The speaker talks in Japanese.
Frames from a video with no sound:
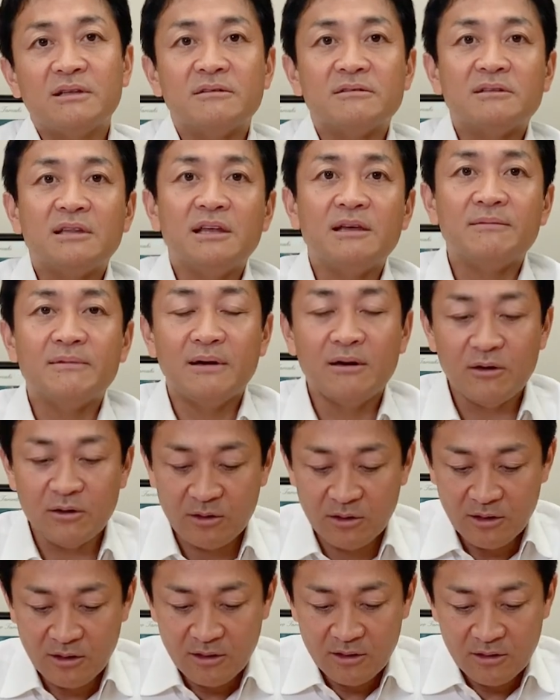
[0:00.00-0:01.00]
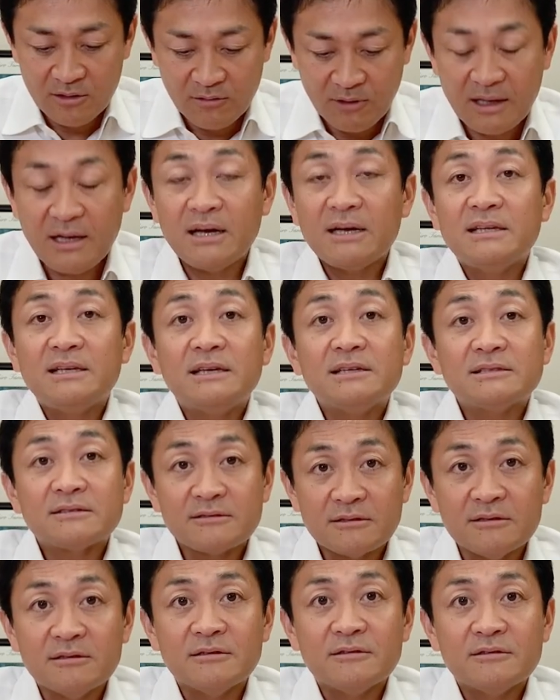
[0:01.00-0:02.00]
ているテーマを分かりや
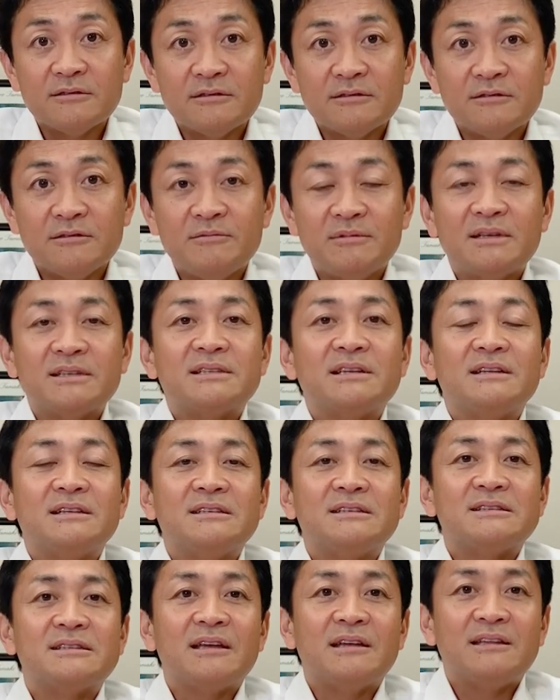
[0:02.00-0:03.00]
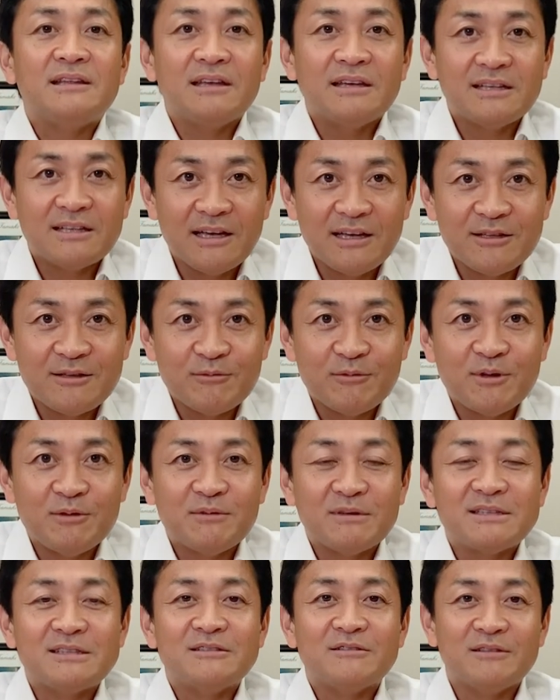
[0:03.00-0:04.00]
すく皆さんに伝えていきたいと思い
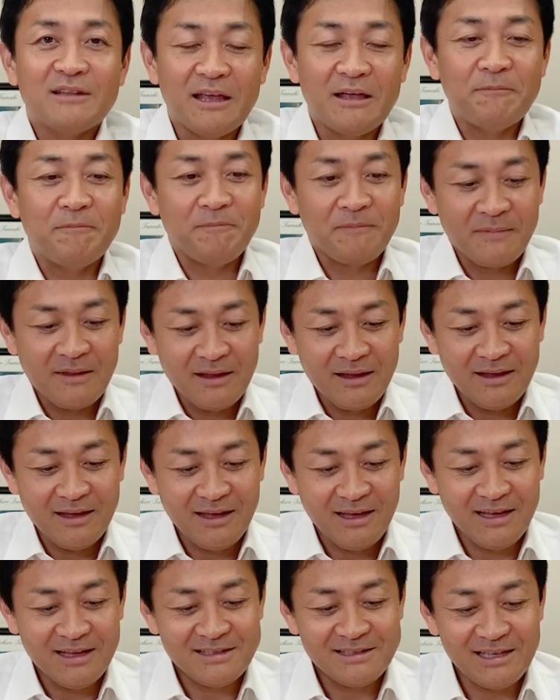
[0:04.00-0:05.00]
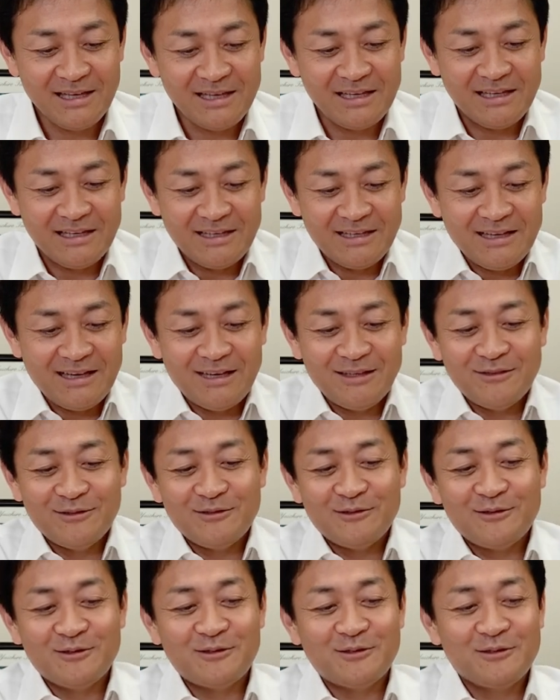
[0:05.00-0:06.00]
ますので、えー、ぜひ、あ
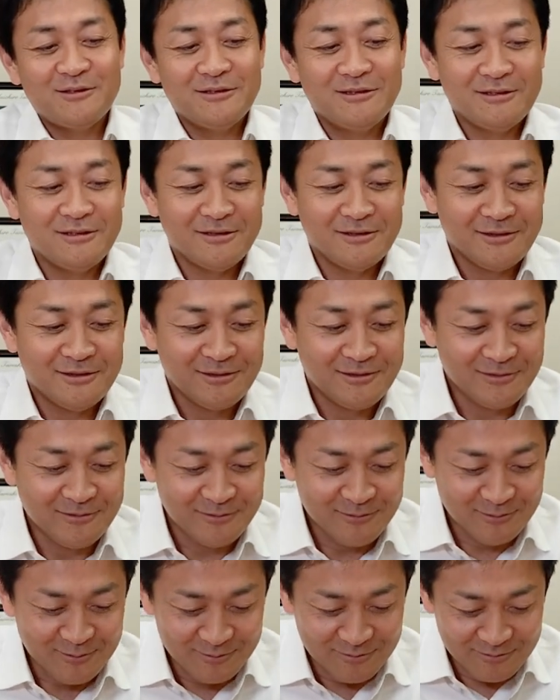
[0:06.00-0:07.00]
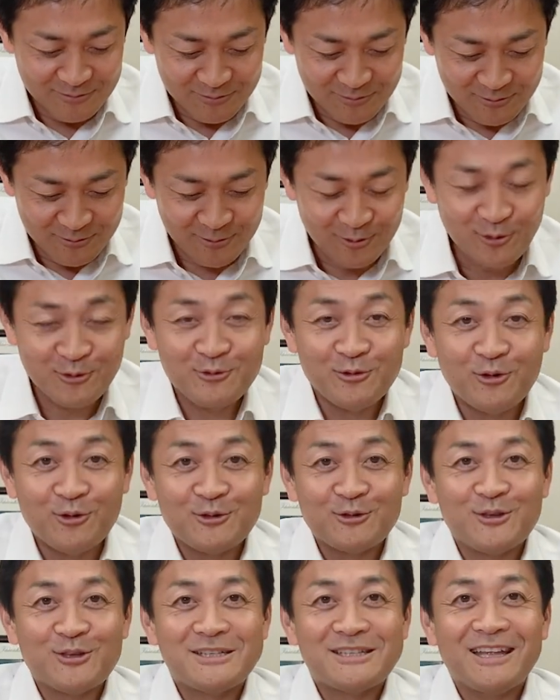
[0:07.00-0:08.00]
の、副読
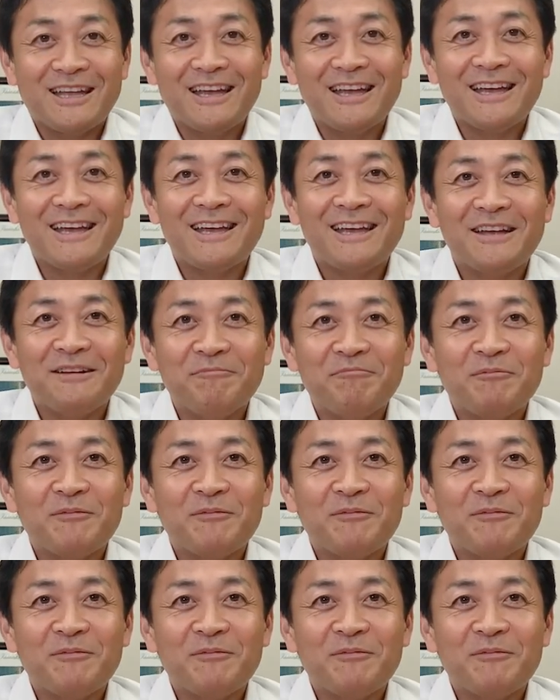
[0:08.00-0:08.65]
本として、